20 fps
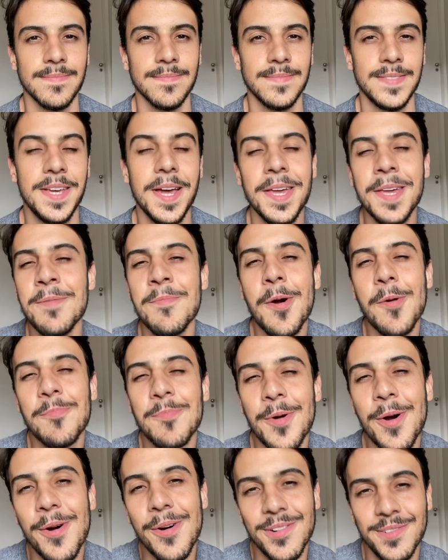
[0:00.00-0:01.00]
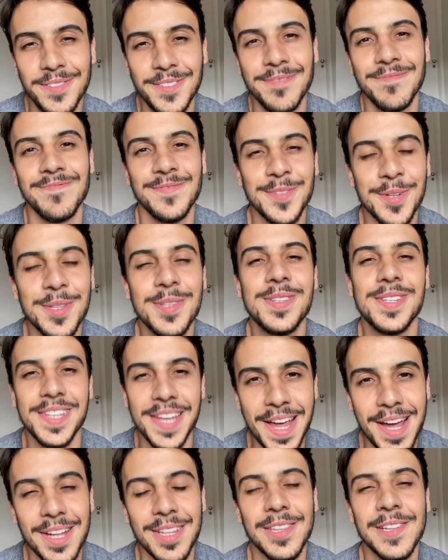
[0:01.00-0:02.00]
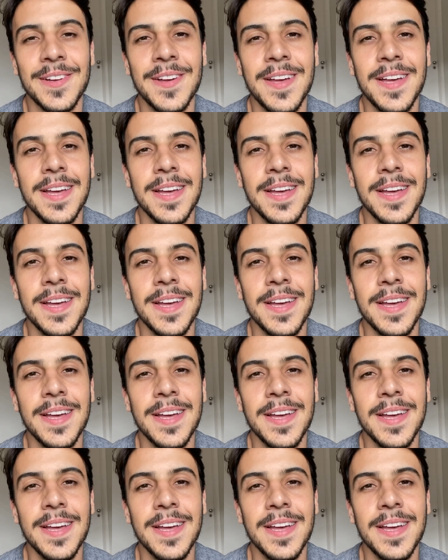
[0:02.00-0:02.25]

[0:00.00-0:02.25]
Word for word: E aí, meu povo, tudo certo?